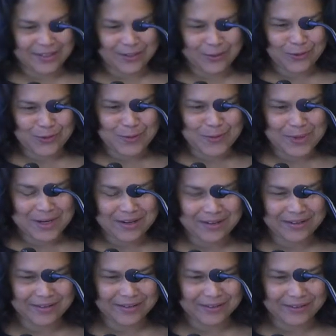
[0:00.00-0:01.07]

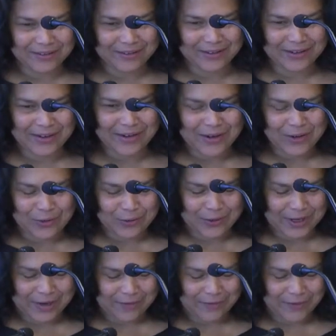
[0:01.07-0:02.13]
résumé tout
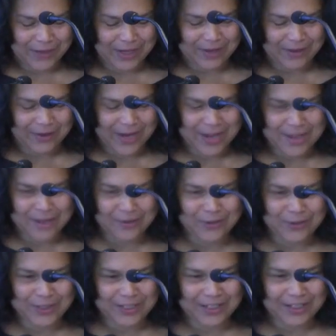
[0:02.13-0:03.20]
à fait
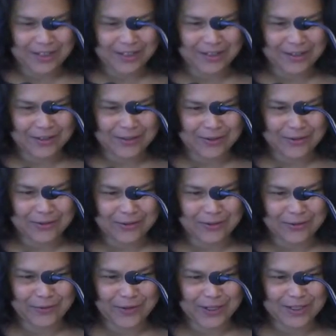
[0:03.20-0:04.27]
anecdotique hein, de
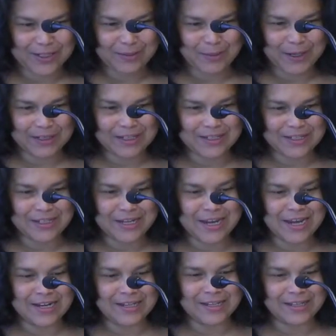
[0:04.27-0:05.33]
faire disparaître les
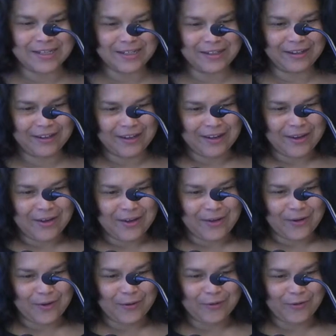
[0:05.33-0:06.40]
inégalités.
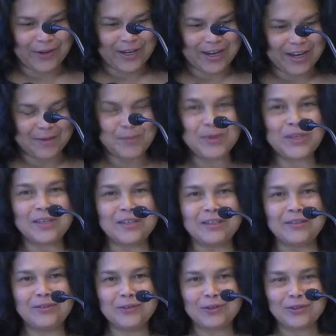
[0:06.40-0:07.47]
On va
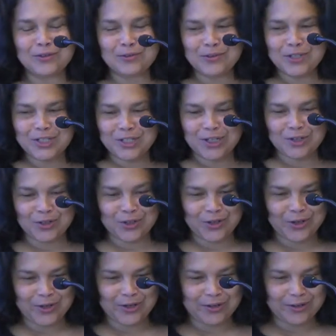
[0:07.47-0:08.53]
habiller donc tous les
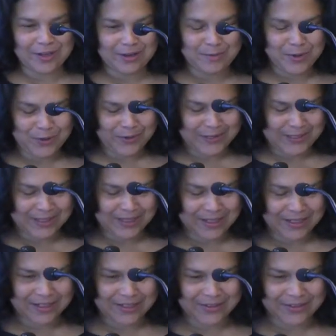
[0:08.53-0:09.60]
chercheurs en habit
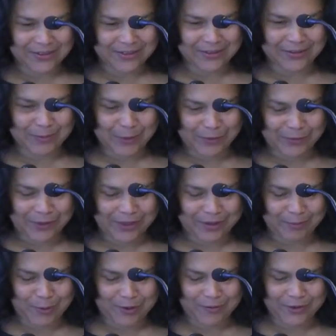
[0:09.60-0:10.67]
unisex pour,
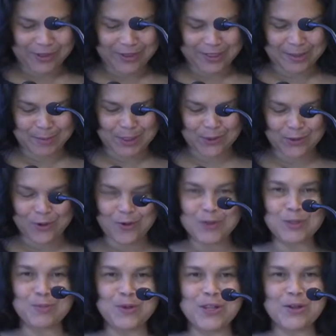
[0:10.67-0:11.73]
faire, pour en faire des espèces de
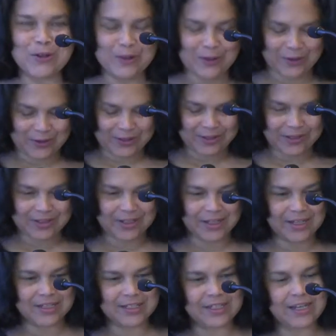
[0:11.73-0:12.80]
cosmonautes sans
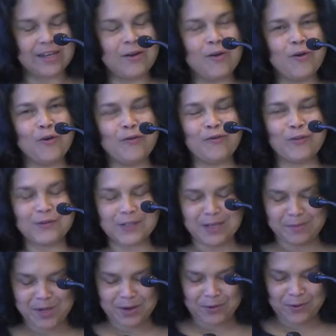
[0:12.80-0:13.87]
sexe. Au fond, vous
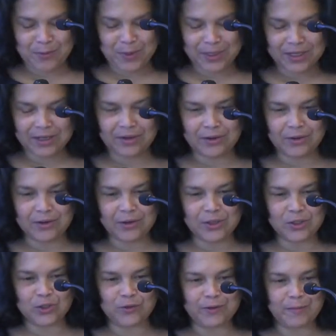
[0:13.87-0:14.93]
avez bien compris que
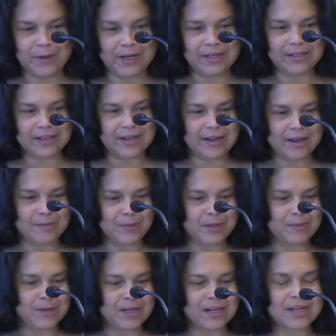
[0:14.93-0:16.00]
je vais parler très
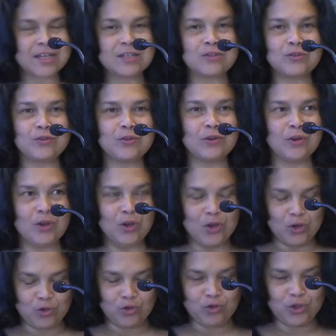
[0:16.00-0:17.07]
rapidement de la question
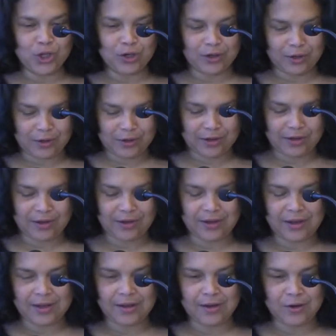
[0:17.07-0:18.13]
du genre
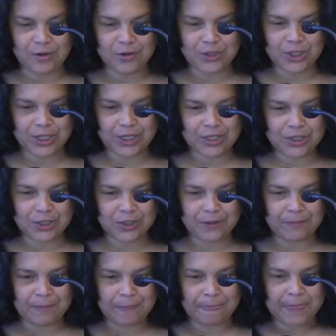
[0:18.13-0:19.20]
en recherche.
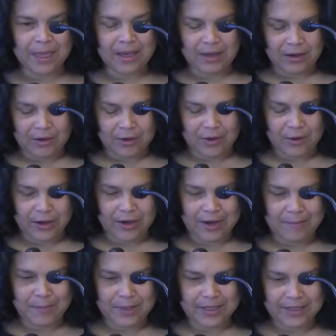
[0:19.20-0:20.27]

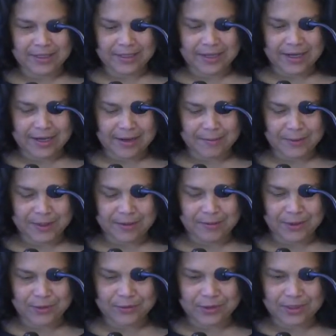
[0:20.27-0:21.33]
rappeler très
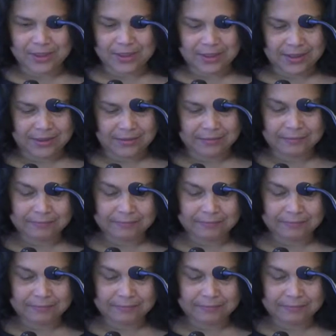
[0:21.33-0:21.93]
rapidement aussi,